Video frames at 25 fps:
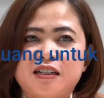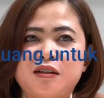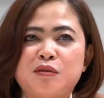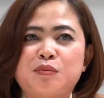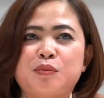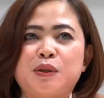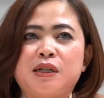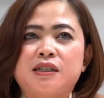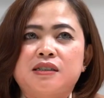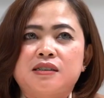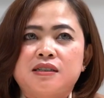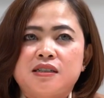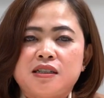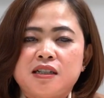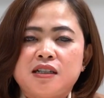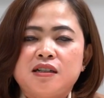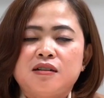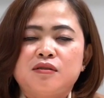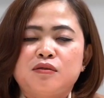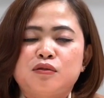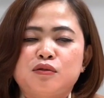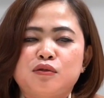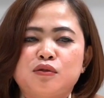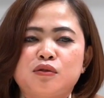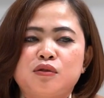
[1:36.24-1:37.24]
yang pasti
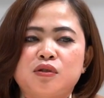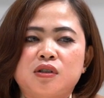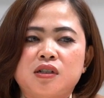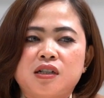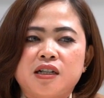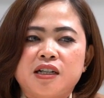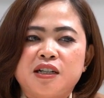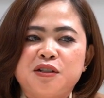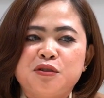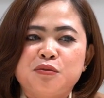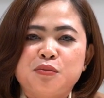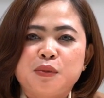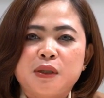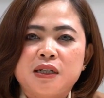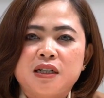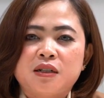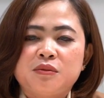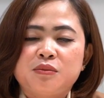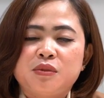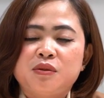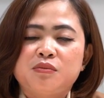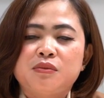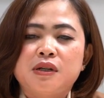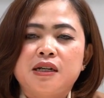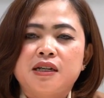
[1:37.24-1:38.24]
untuk kehidupan
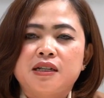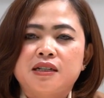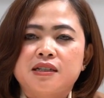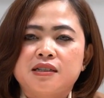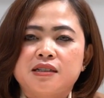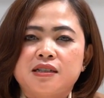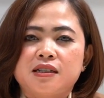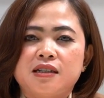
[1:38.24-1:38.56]
lebih baik